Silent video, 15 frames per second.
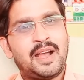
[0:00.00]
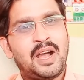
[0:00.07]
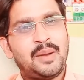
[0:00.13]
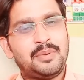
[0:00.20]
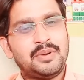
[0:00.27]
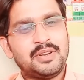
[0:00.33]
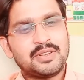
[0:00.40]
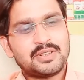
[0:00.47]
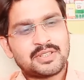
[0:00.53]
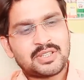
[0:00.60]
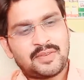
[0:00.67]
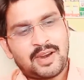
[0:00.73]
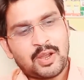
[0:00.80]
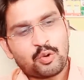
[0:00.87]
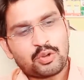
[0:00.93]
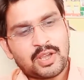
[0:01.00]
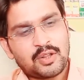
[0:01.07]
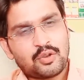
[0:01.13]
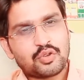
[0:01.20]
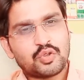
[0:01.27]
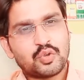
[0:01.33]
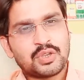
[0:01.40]
अब सवाल उठता है
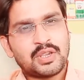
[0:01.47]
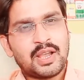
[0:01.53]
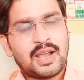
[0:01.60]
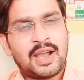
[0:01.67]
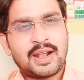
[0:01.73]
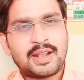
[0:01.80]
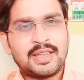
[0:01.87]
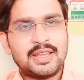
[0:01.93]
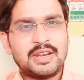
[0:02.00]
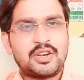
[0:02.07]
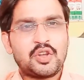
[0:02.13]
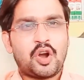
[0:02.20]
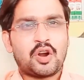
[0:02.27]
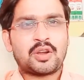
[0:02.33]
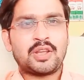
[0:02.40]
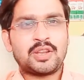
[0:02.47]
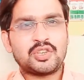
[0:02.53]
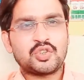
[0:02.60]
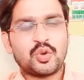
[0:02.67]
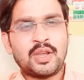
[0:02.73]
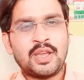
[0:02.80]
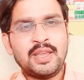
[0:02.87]
दोस्तों कि आखिर डॉक्टर
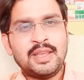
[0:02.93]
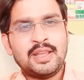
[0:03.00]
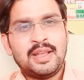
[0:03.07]
जो है